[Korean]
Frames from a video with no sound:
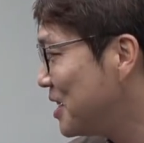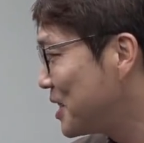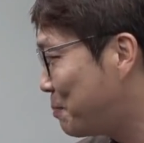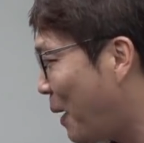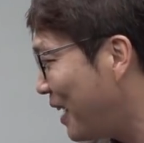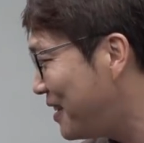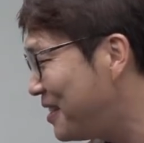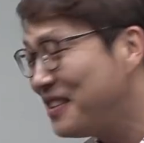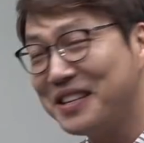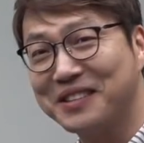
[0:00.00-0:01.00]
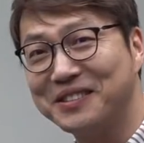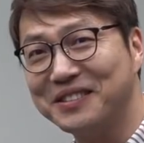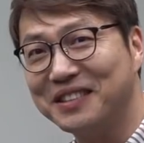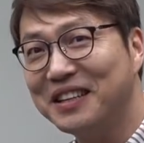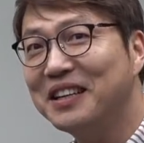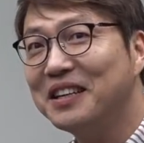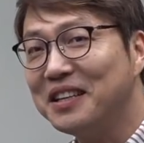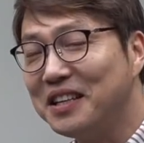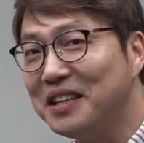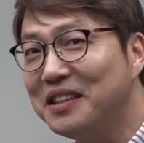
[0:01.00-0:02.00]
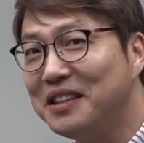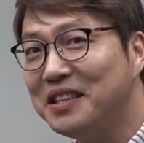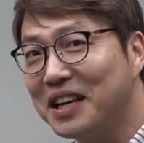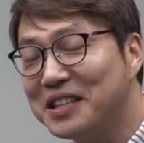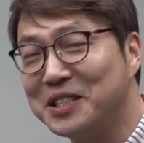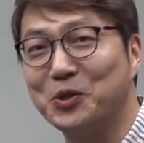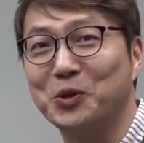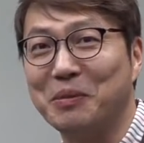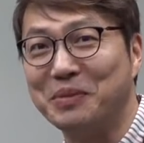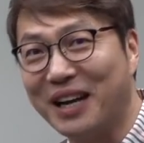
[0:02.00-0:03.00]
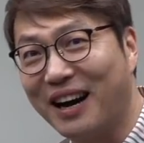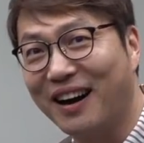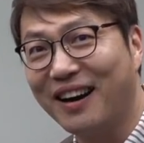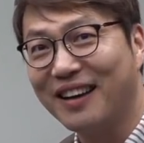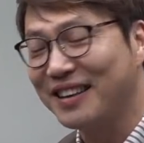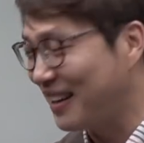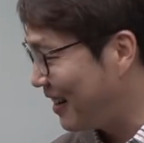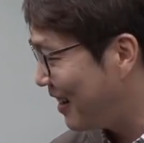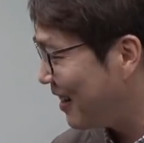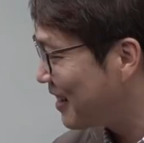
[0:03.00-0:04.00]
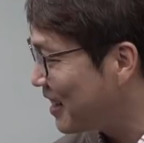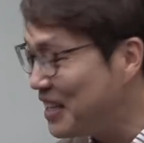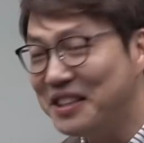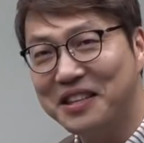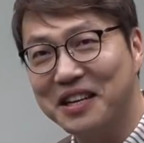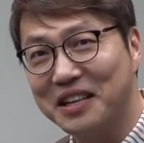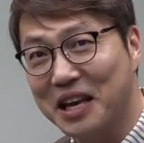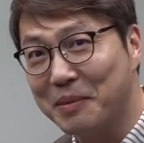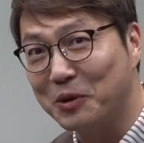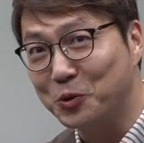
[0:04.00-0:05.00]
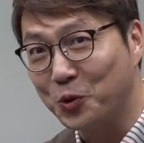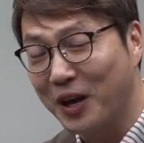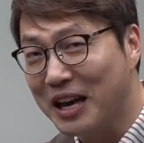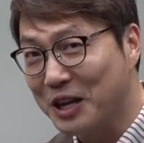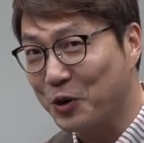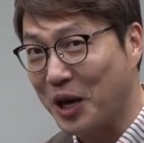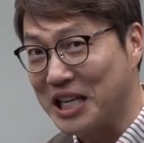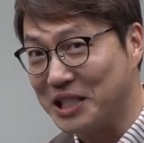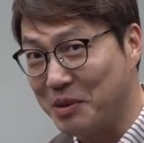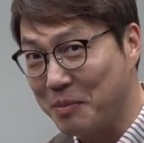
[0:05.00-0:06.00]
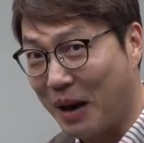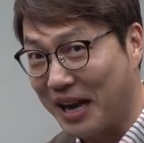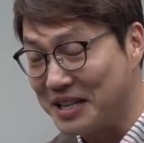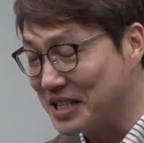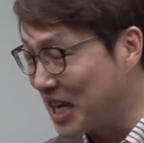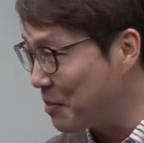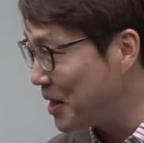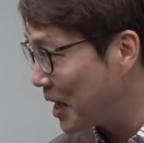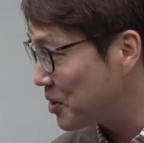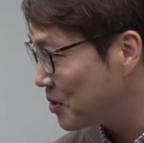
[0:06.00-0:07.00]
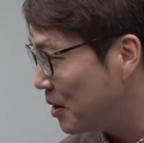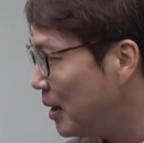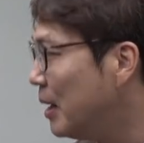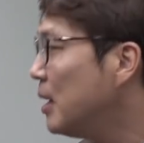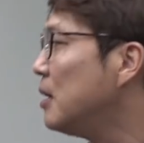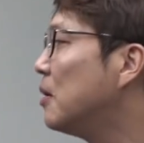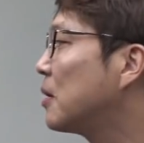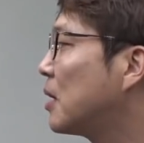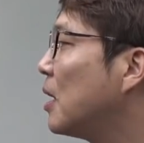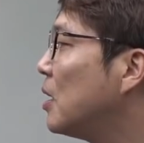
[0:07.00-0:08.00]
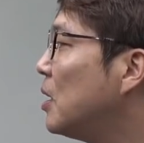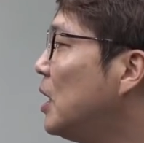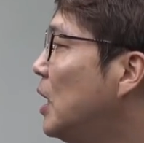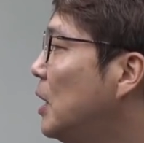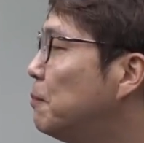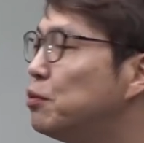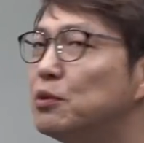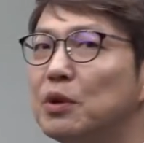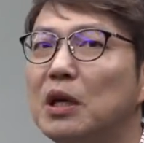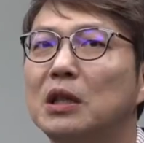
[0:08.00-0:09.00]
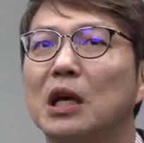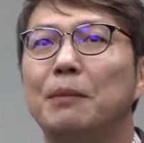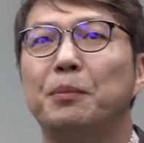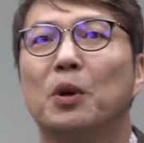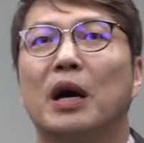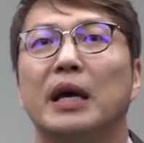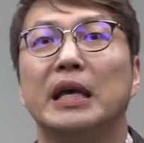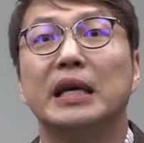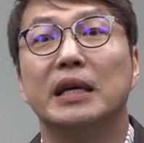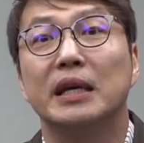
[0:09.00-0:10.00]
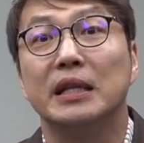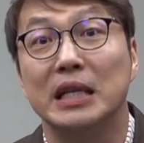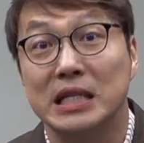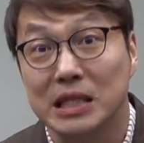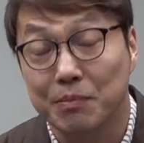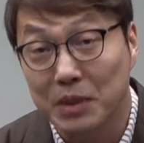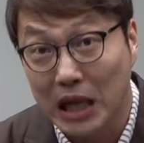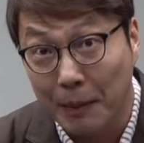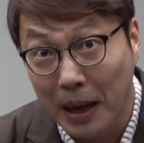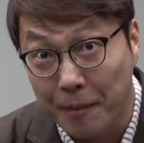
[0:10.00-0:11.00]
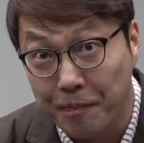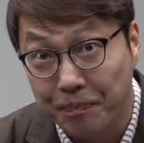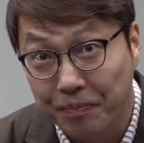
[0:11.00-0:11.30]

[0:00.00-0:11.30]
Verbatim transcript: 스파티드 이글은 인디안 지도자입니다. 야, 그러니까 인디안 해방운동에 관심이 많은 사람이 되겠죠. 이렇게 일부 이탈표가 있긴 있습니다만